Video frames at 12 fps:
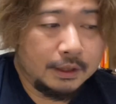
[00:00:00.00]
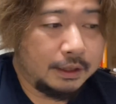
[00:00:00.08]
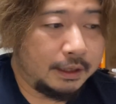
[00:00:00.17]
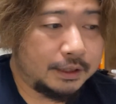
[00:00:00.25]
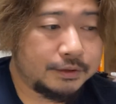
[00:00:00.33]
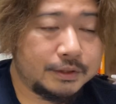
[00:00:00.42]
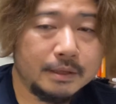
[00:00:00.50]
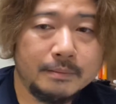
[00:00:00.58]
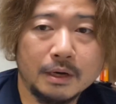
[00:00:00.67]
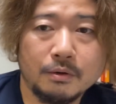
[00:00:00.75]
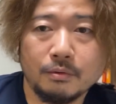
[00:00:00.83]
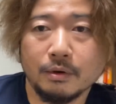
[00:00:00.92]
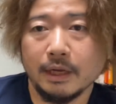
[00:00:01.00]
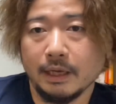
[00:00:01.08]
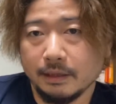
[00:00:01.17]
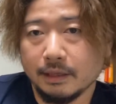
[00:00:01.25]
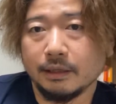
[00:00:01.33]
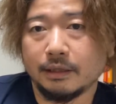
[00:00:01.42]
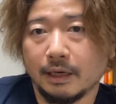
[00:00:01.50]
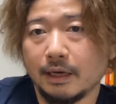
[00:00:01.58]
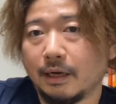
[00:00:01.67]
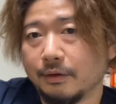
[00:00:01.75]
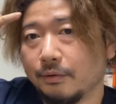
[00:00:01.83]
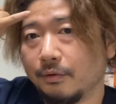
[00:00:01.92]
えー、そしてまあ、ここら辺だった
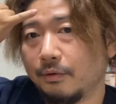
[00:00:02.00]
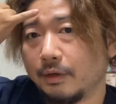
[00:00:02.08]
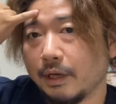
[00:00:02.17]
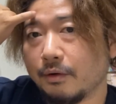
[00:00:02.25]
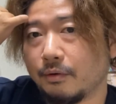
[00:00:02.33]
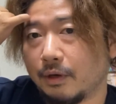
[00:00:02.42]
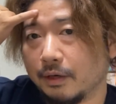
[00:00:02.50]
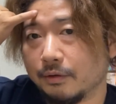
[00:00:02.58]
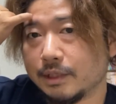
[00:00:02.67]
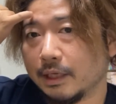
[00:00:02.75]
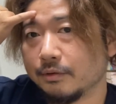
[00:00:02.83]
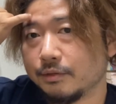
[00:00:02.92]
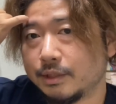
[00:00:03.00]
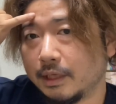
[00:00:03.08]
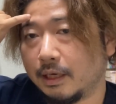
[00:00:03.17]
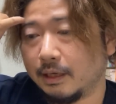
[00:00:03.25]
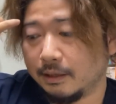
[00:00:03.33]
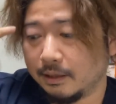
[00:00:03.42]
ら、あの、結構あの、ちゃんとした、